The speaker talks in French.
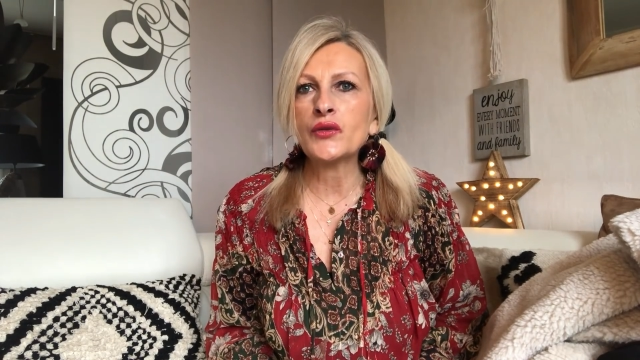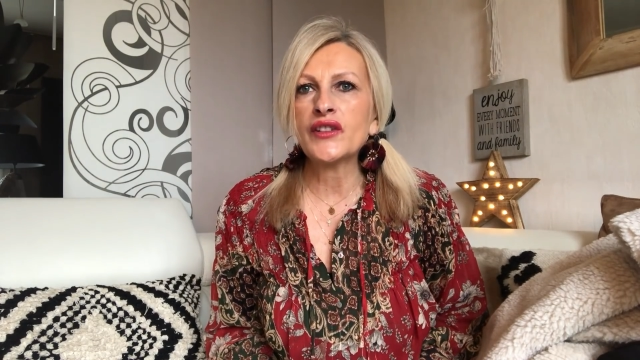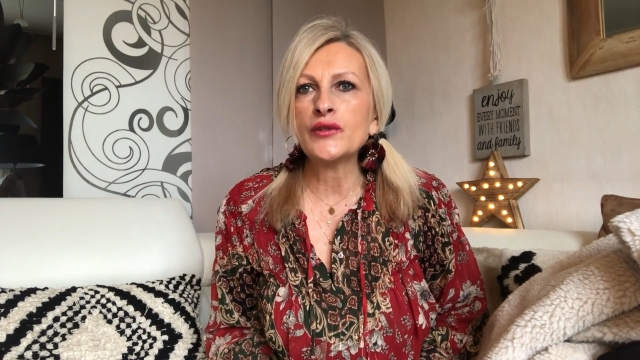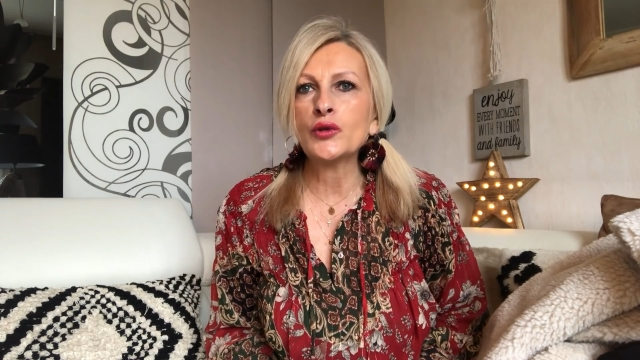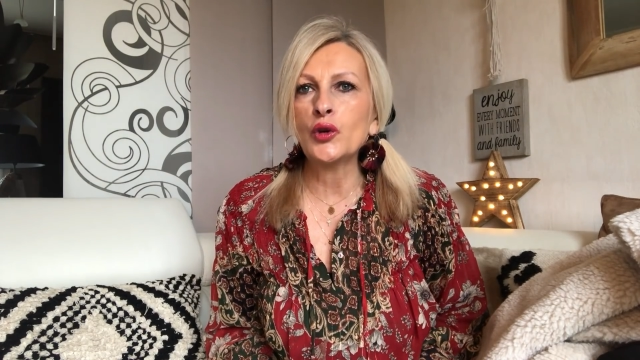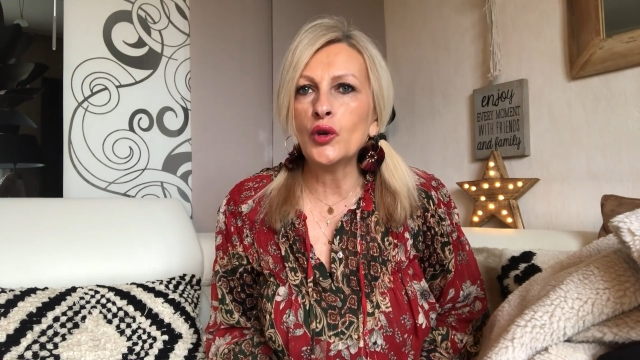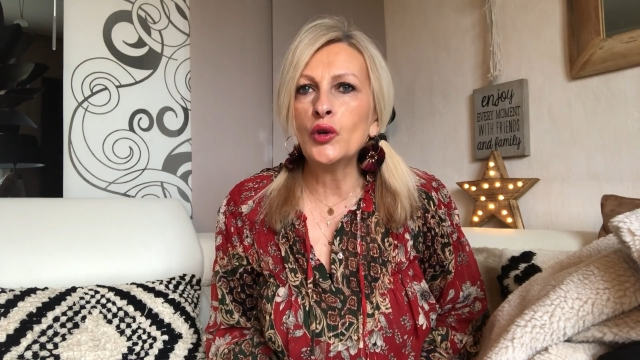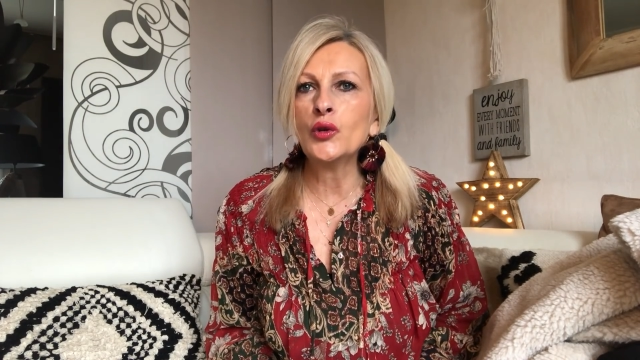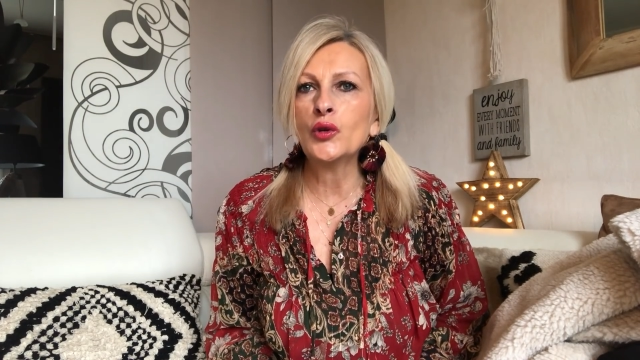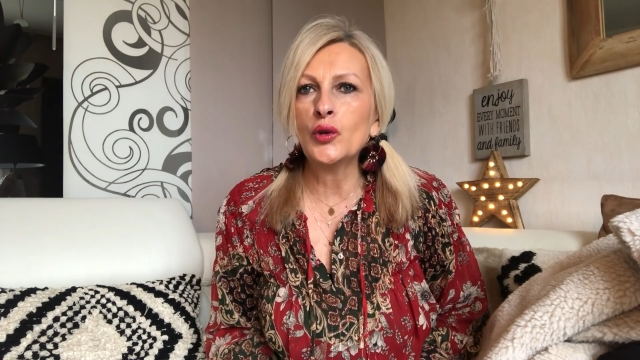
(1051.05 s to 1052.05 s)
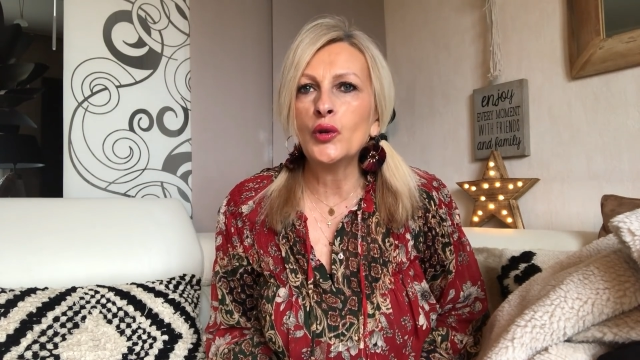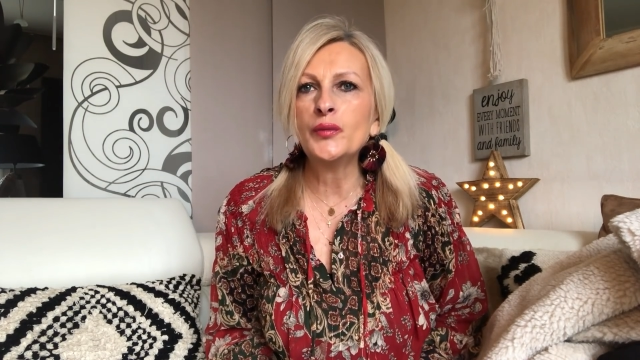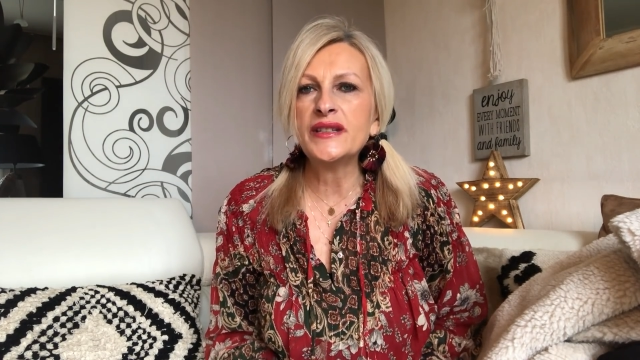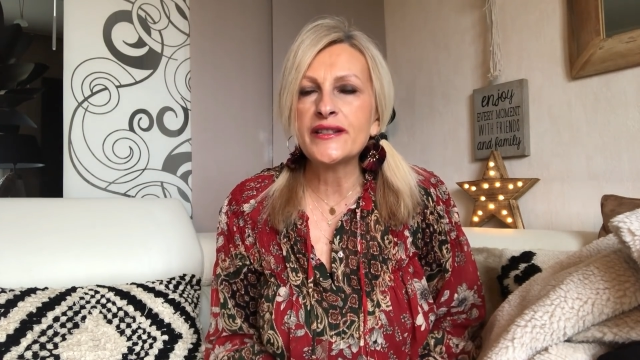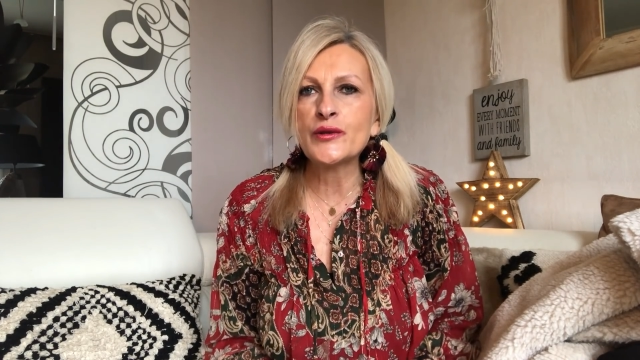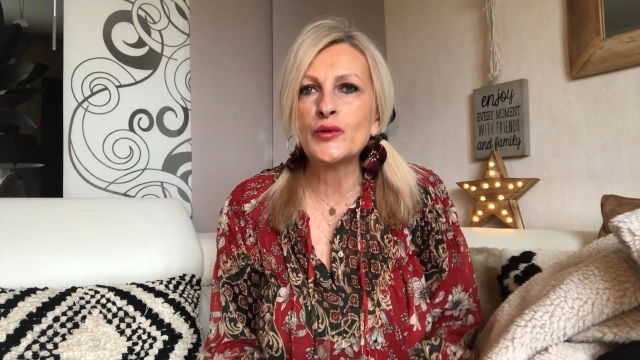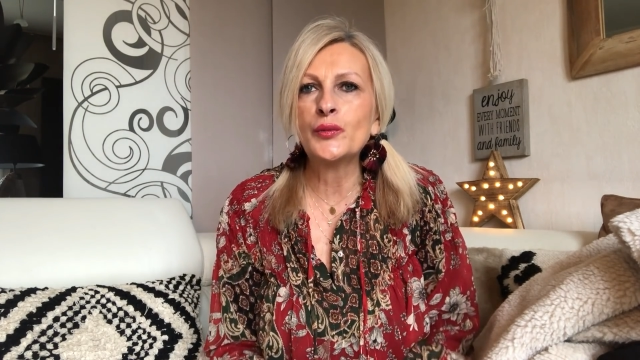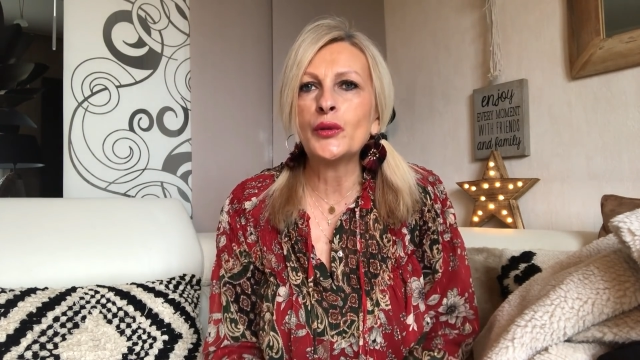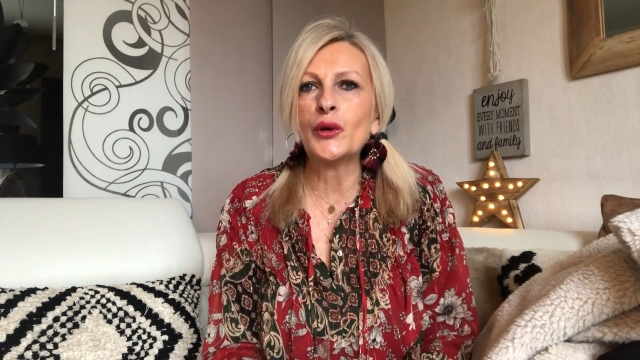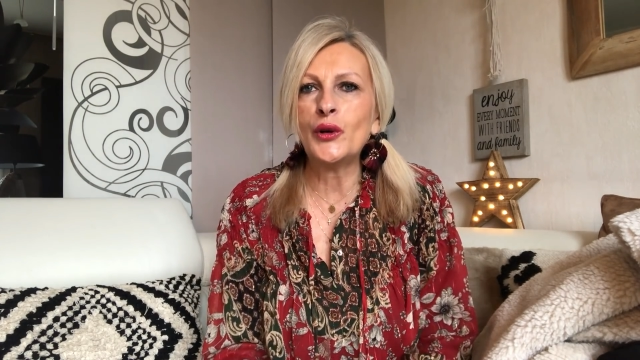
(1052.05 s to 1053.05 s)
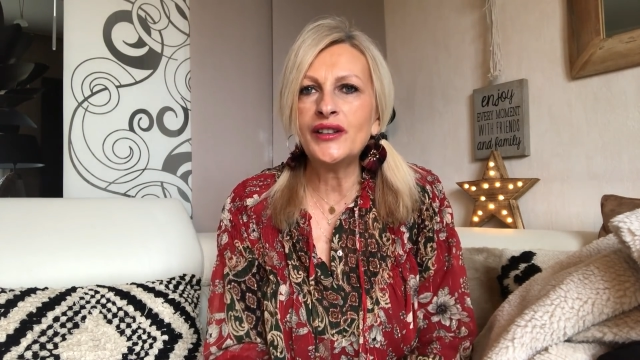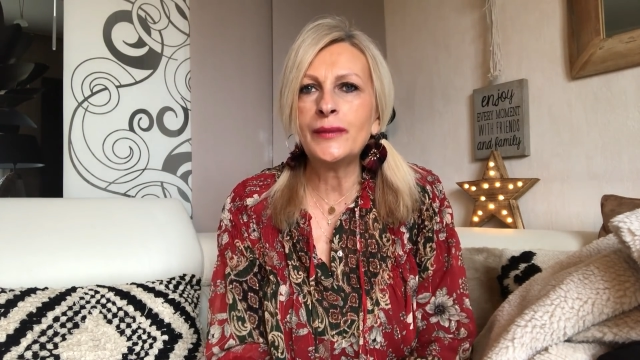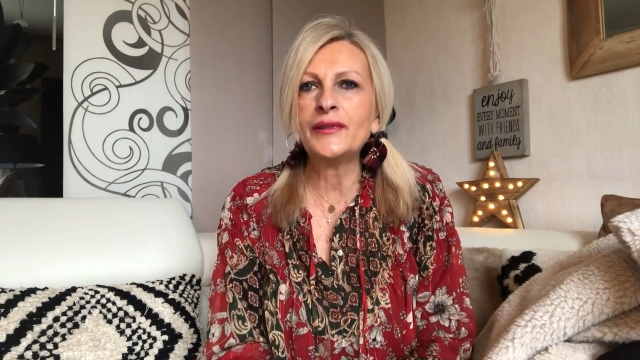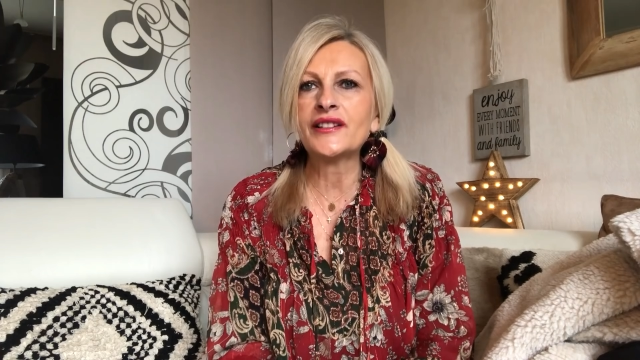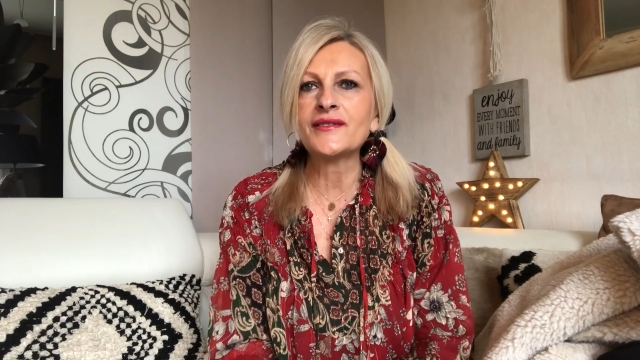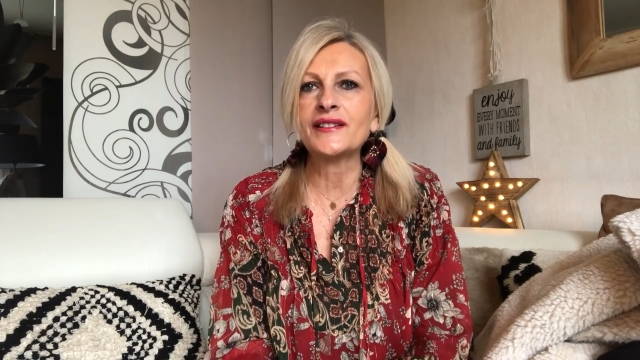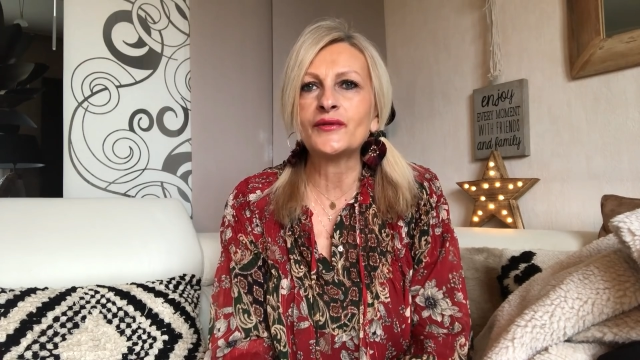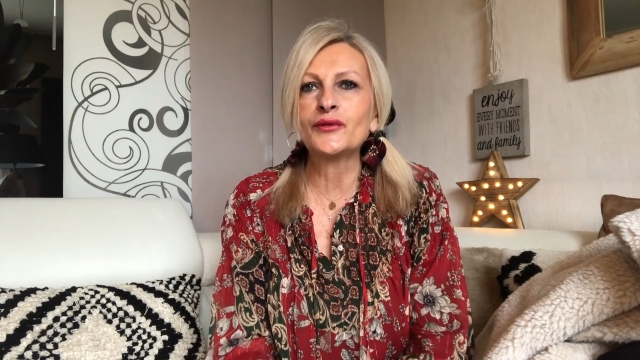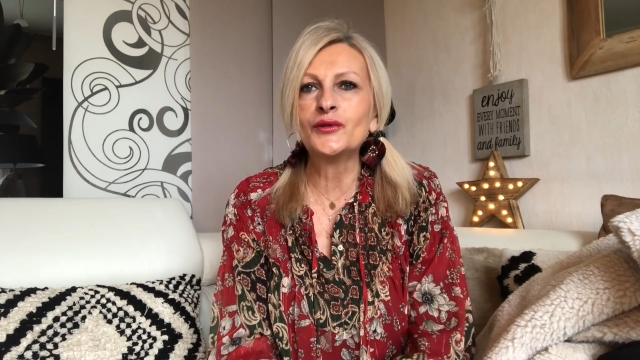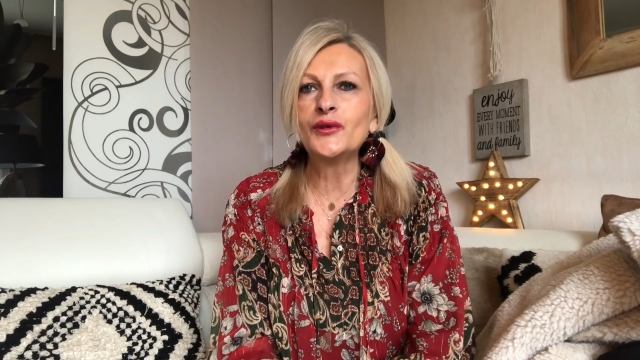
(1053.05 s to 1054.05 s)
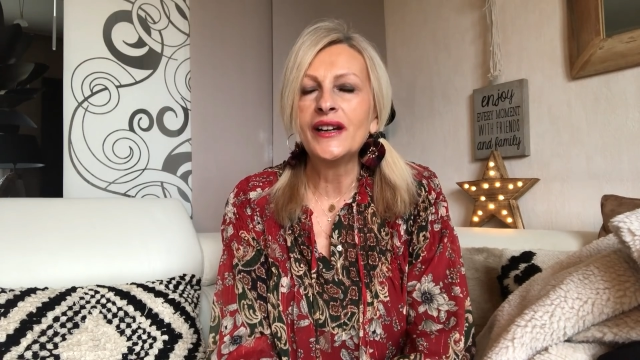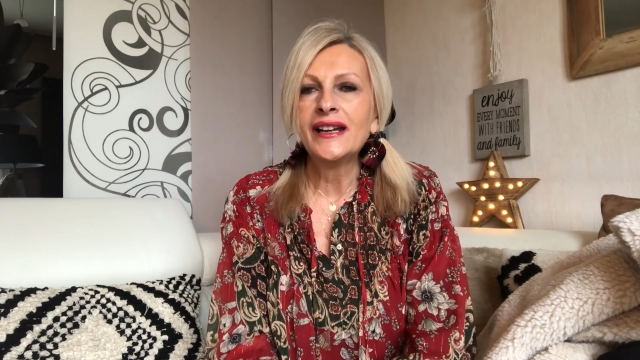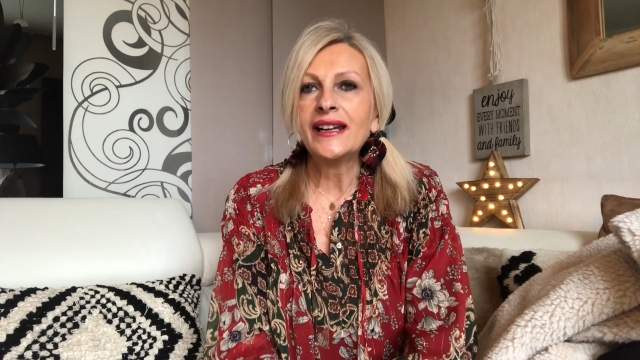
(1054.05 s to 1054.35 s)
fais de gros gros bisous. Prenez bien soin de vous.